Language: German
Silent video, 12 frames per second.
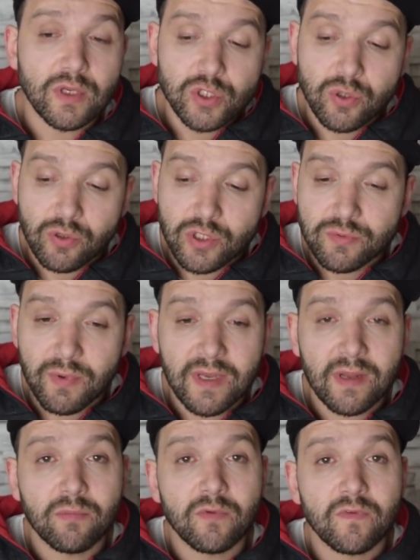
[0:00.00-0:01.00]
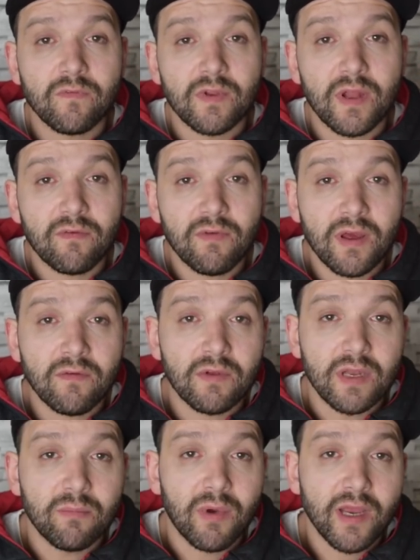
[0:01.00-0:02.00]
Stunde später bist du wieder wach,
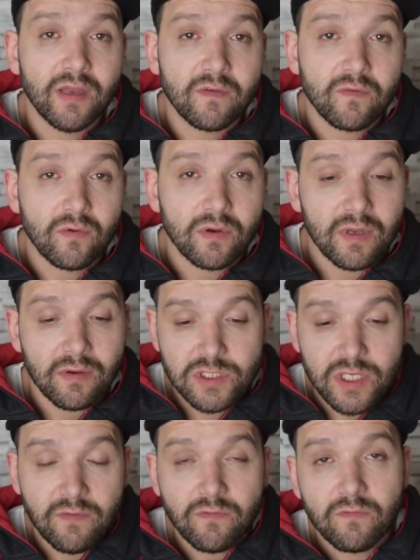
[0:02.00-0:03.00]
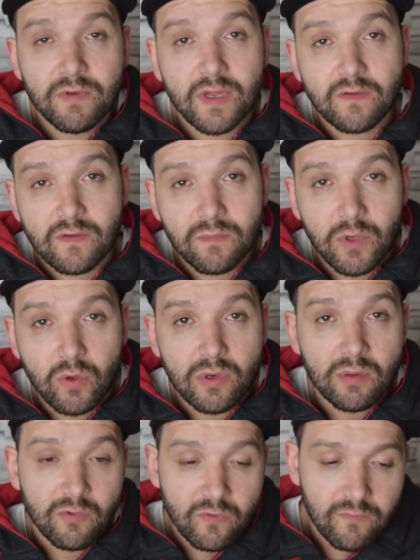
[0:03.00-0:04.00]
weil die Beine zucken, dann schläfst du wieder 10 Minuten,
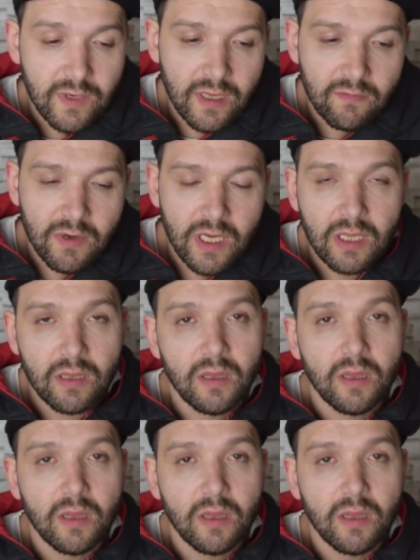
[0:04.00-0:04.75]
dann bist du wieder wach.